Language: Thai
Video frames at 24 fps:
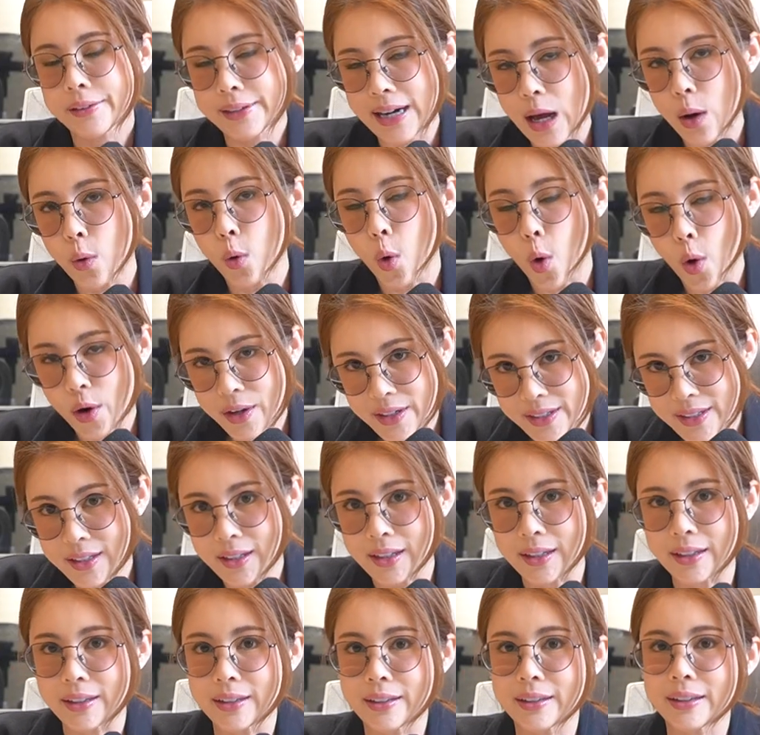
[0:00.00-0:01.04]
เราคนหนึ่
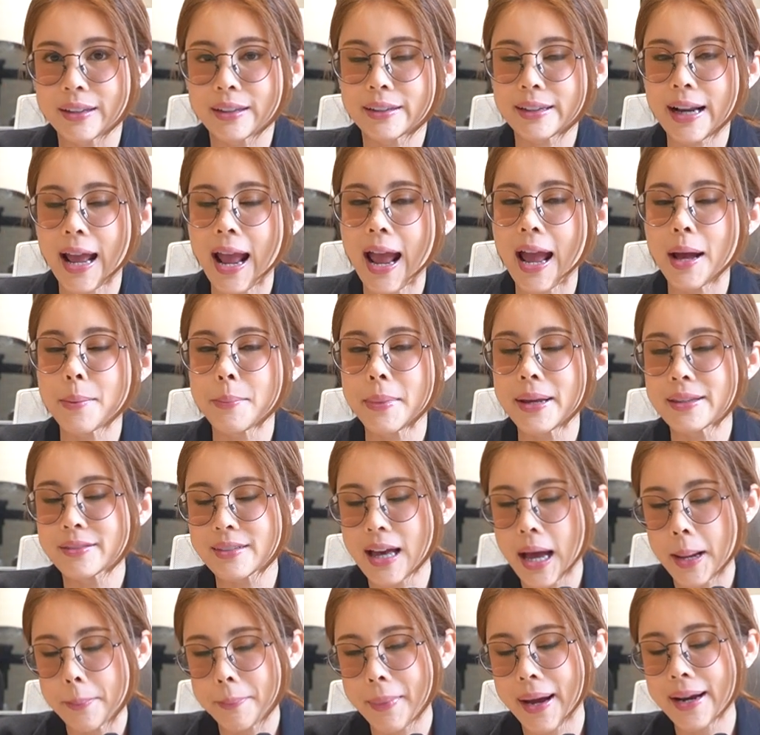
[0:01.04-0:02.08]
งนะคะไม่
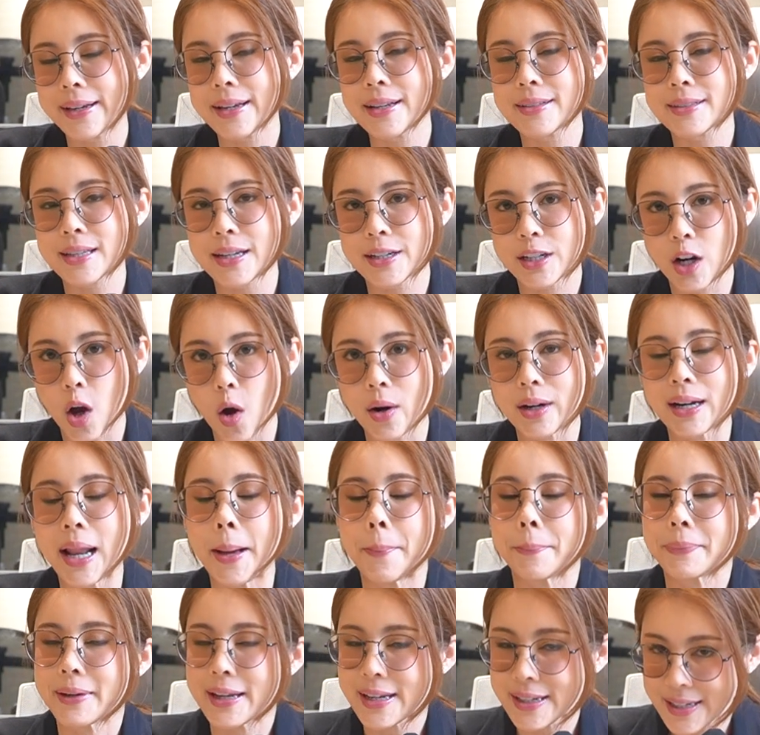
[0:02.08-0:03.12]
สามารถที่จะนอนหลั
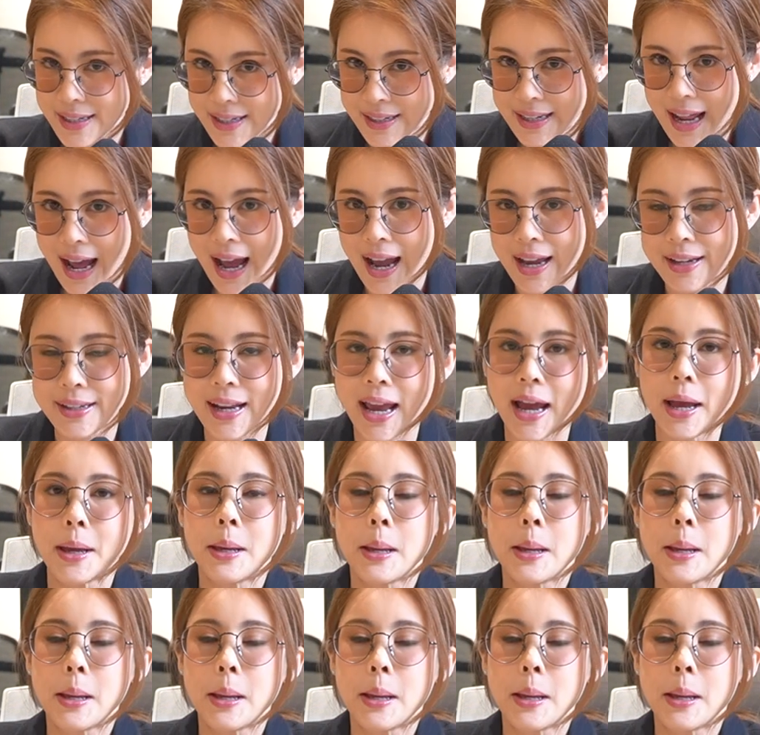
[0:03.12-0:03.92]
บได้ดีได้เนี่ย